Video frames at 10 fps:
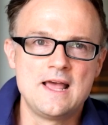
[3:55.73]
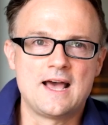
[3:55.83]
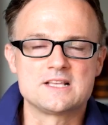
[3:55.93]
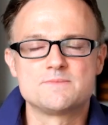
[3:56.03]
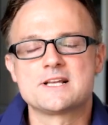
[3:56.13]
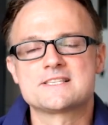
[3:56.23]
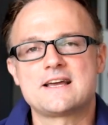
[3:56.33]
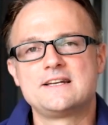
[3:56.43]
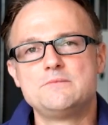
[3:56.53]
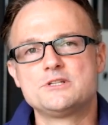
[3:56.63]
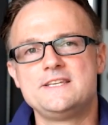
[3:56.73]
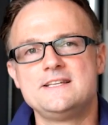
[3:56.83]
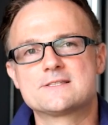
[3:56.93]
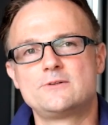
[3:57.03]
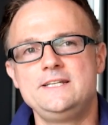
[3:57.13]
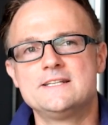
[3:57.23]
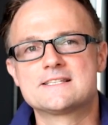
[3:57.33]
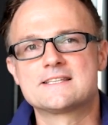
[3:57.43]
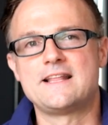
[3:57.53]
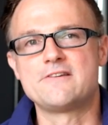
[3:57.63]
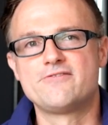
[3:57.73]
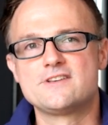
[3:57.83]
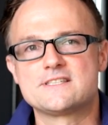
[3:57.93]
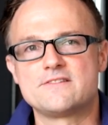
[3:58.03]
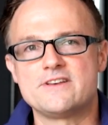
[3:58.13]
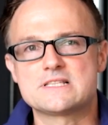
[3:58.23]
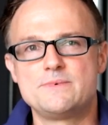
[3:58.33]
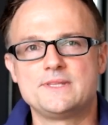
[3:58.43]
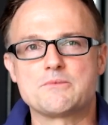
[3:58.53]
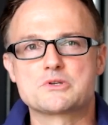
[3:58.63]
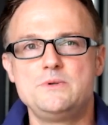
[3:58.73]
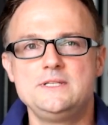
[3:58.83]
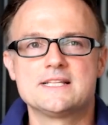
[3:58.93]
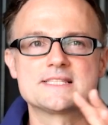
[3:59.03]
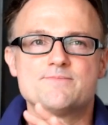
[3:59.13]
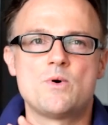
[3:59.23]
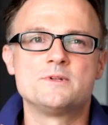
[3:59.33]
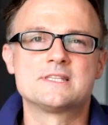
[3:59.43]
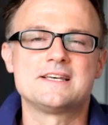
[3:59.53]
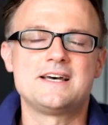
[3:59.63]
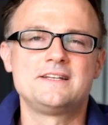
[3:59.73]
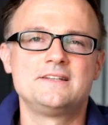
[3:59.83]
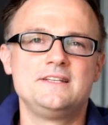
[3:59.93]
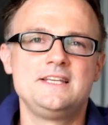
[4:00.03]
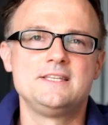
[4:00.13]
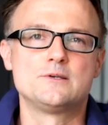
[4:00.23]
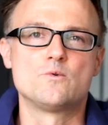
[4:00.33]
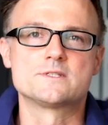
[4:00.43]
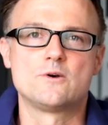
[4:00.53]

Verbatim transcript: Also man kann sagen, Liberty ist ein solides Langfrist-Investment, aber spielt jetzt momentan nicht die große